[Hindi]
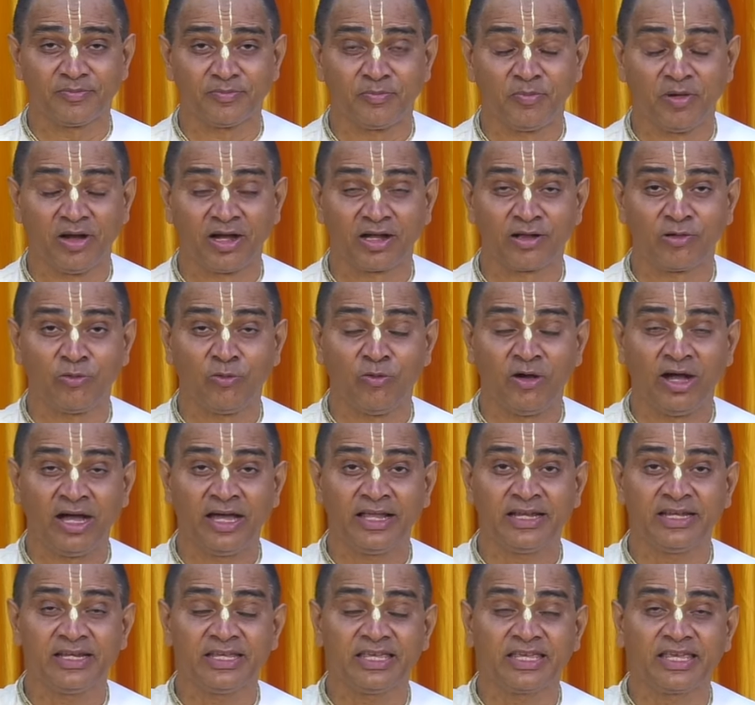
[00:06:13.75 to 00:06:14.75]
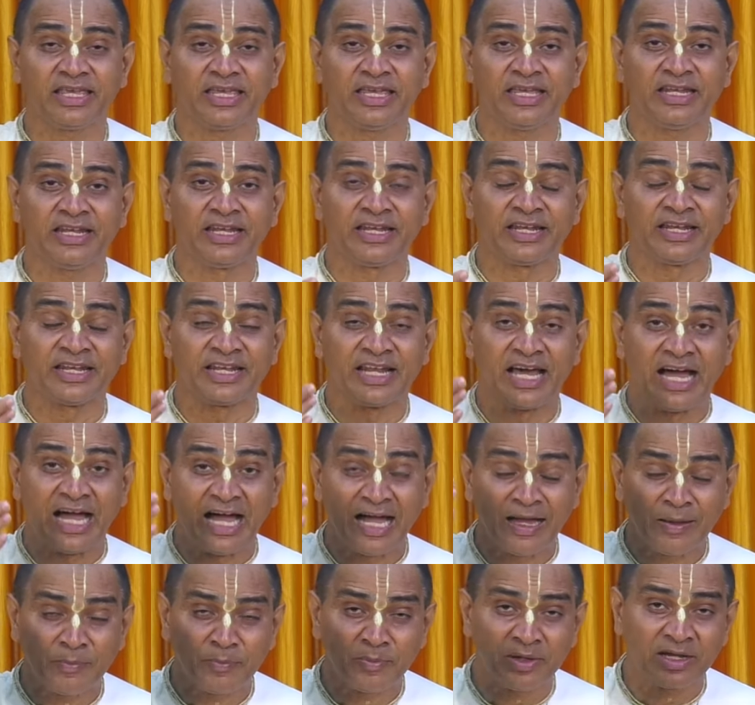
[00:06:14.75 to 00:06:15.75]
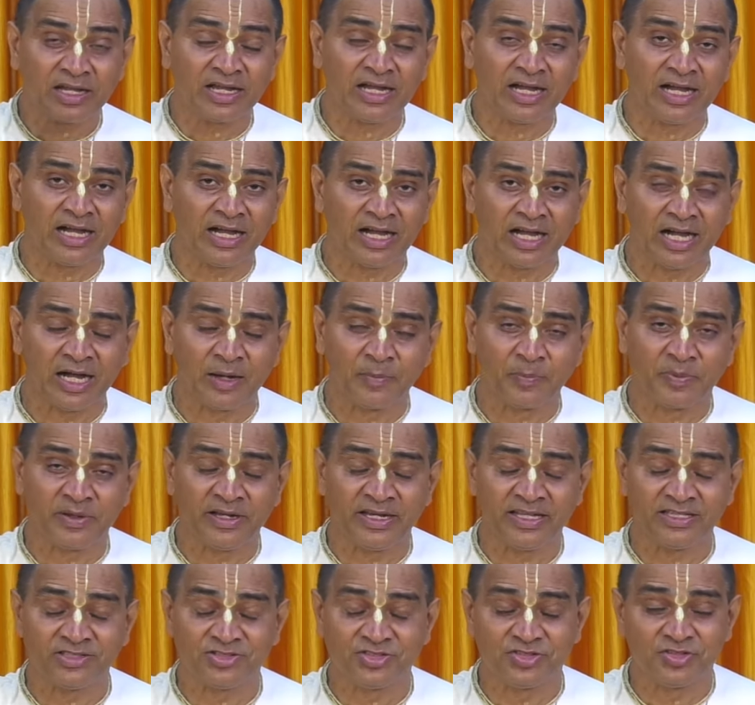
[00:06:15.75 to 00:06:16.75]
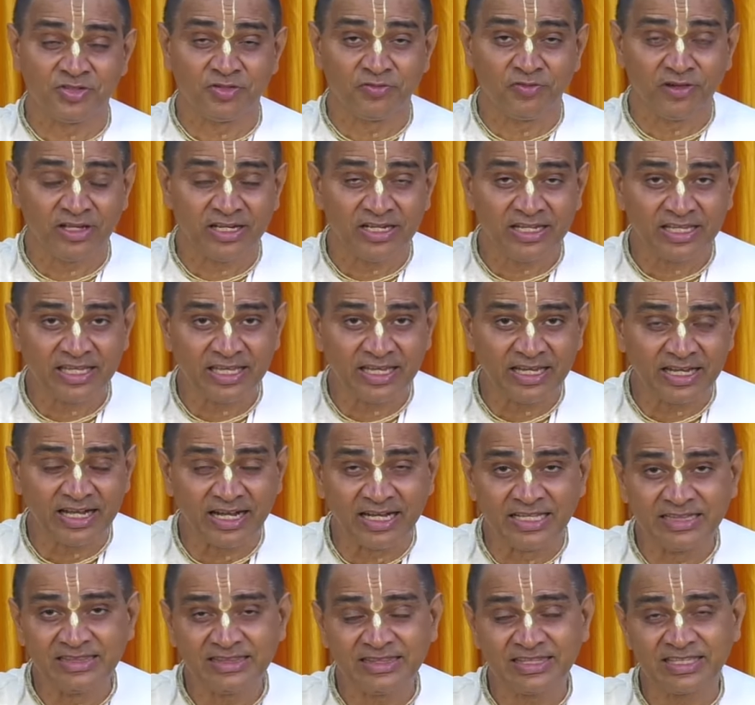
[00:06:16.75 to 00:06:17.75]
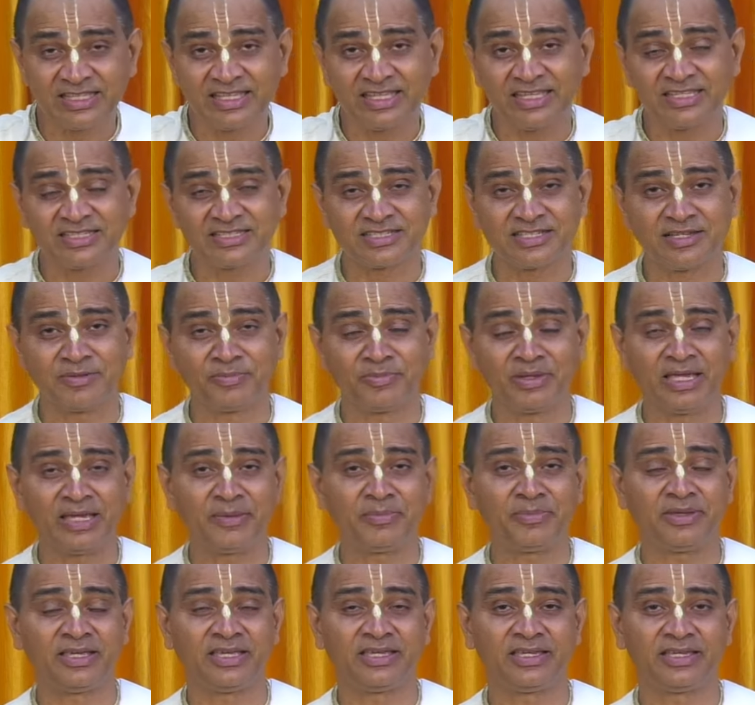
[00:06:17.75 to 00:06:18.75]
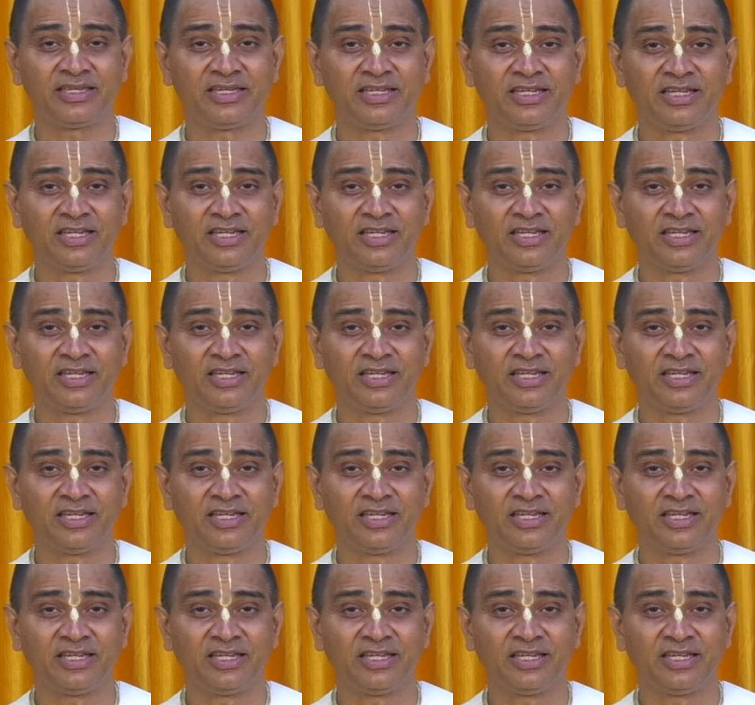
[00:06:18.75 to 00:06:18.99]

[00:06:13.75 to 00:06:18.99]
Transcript: भगवान के नाम का अपने जीवन के अंत के समय में